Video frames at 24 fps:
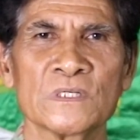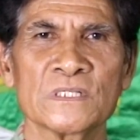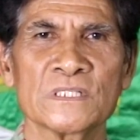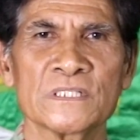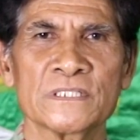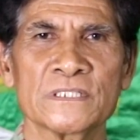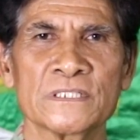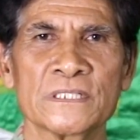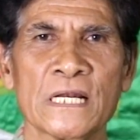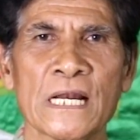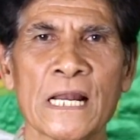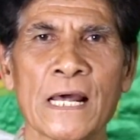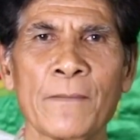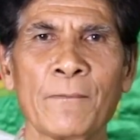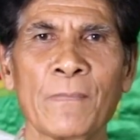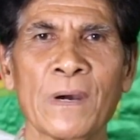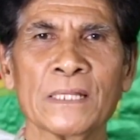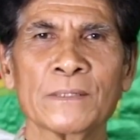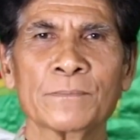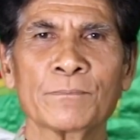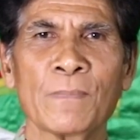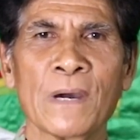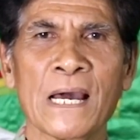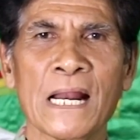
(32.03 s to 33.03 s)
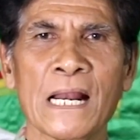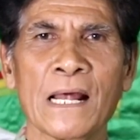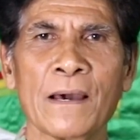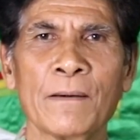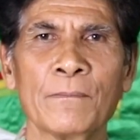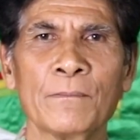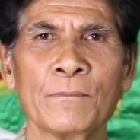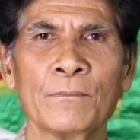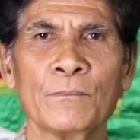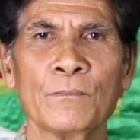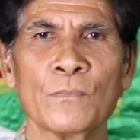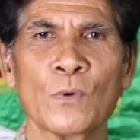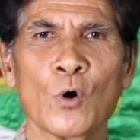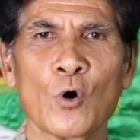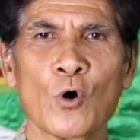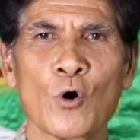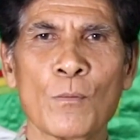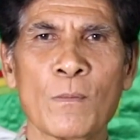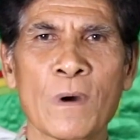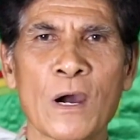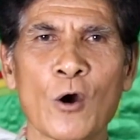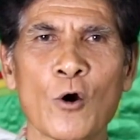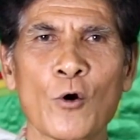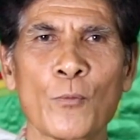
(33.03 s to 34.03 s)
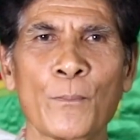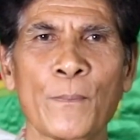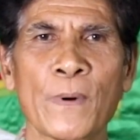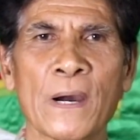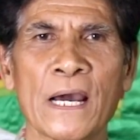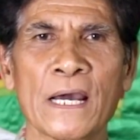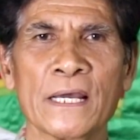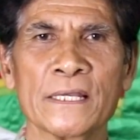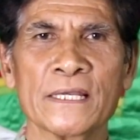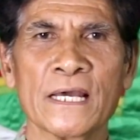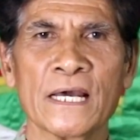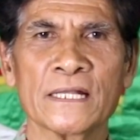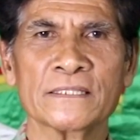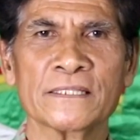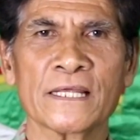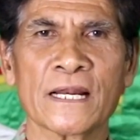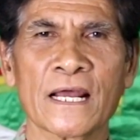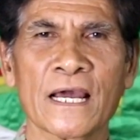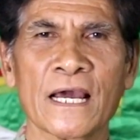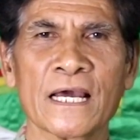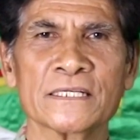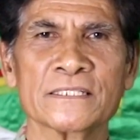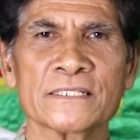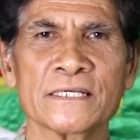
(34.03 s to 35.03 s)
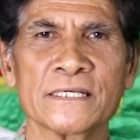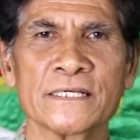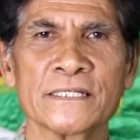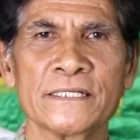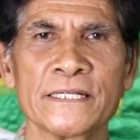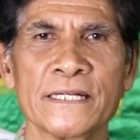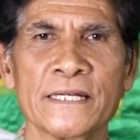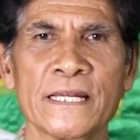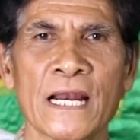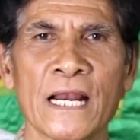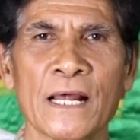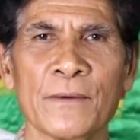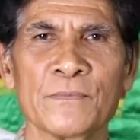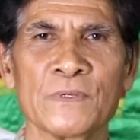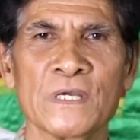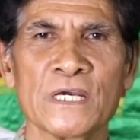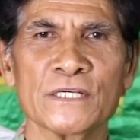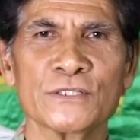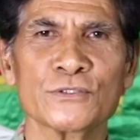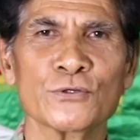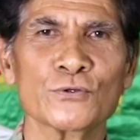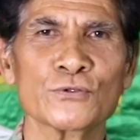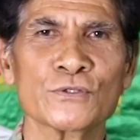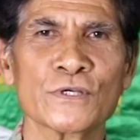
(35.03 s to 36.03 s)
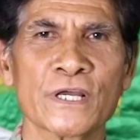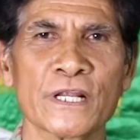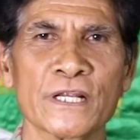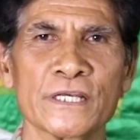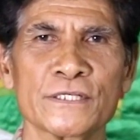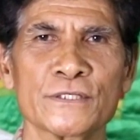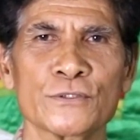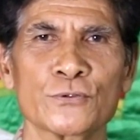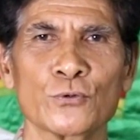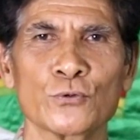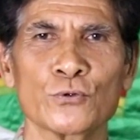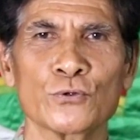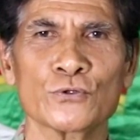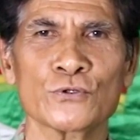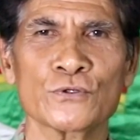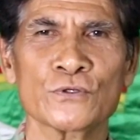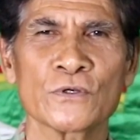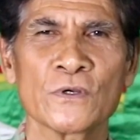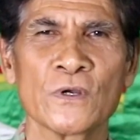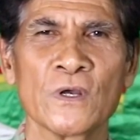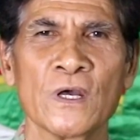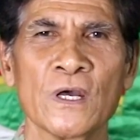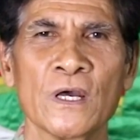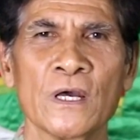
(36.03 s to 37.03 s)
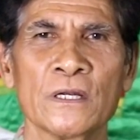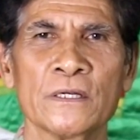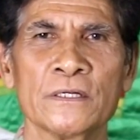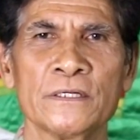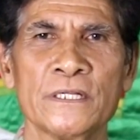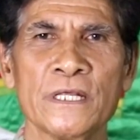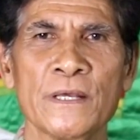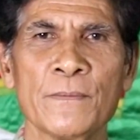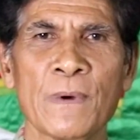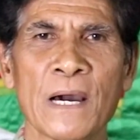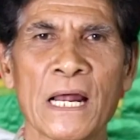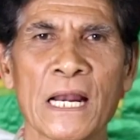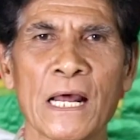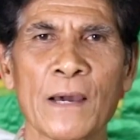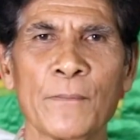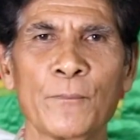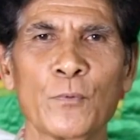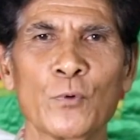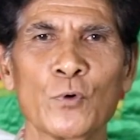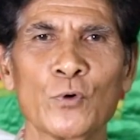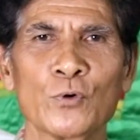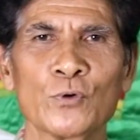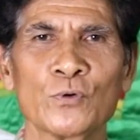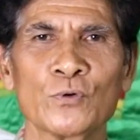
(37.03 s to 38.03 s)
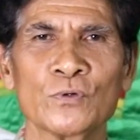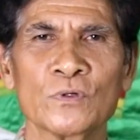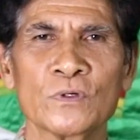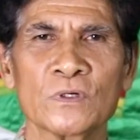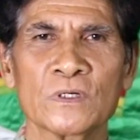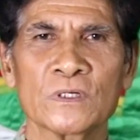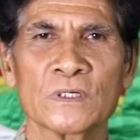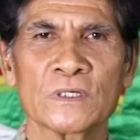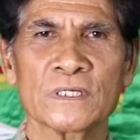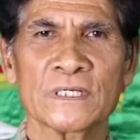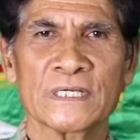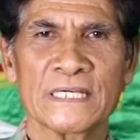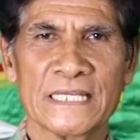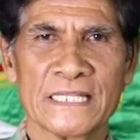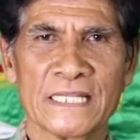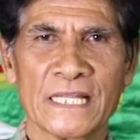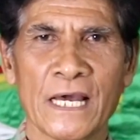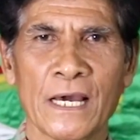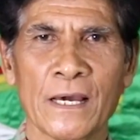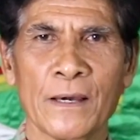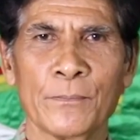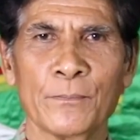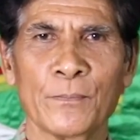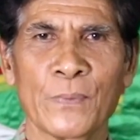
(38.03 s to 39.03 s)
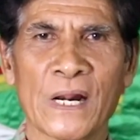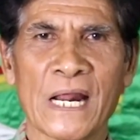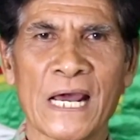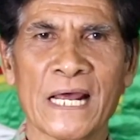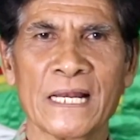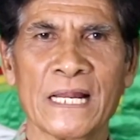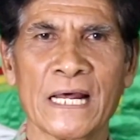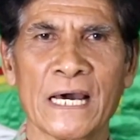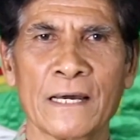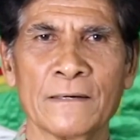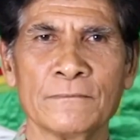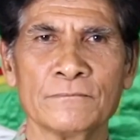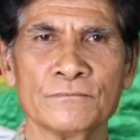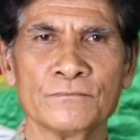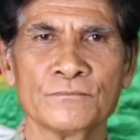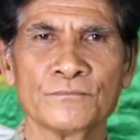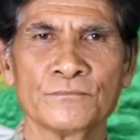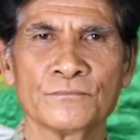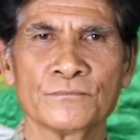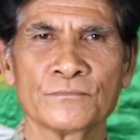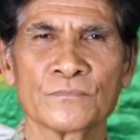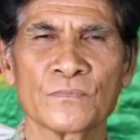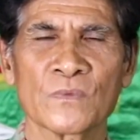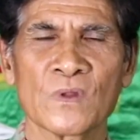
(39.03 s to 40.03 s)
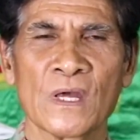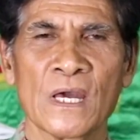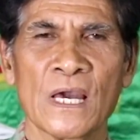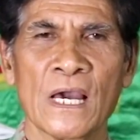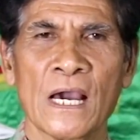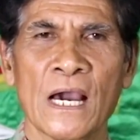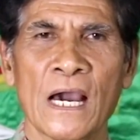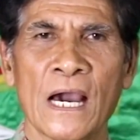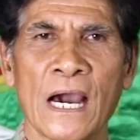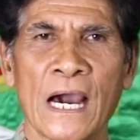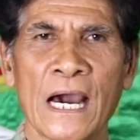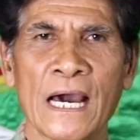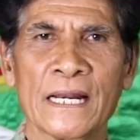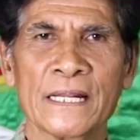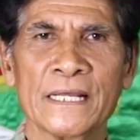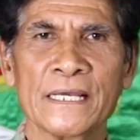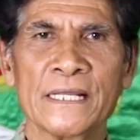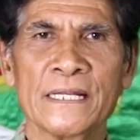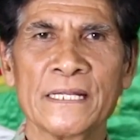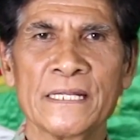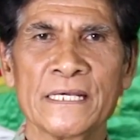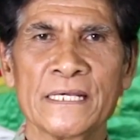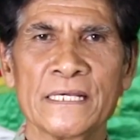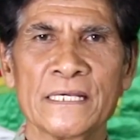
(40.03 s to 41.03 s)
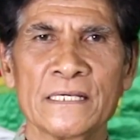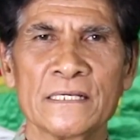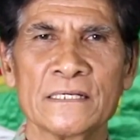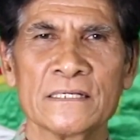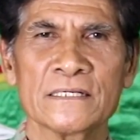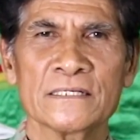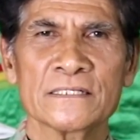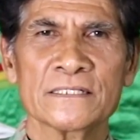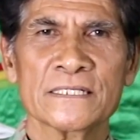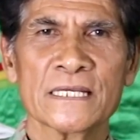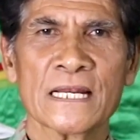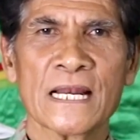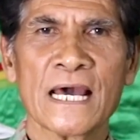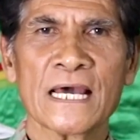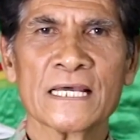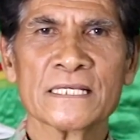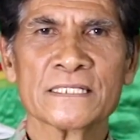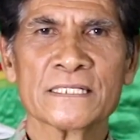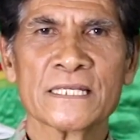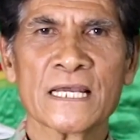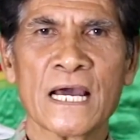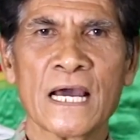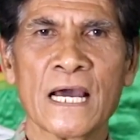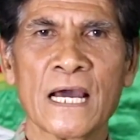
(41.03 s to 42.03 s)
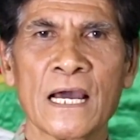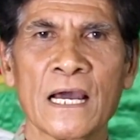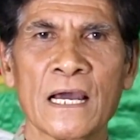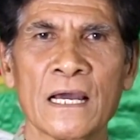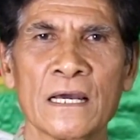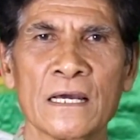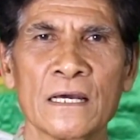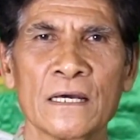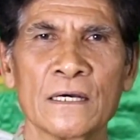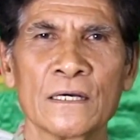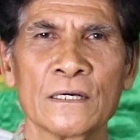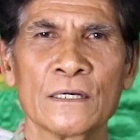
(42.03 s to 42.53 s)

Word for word: selamat malam Oma Opa yang terkasih di dalam Yesus Kristus dimanapun kita berada. Hari ini Selasa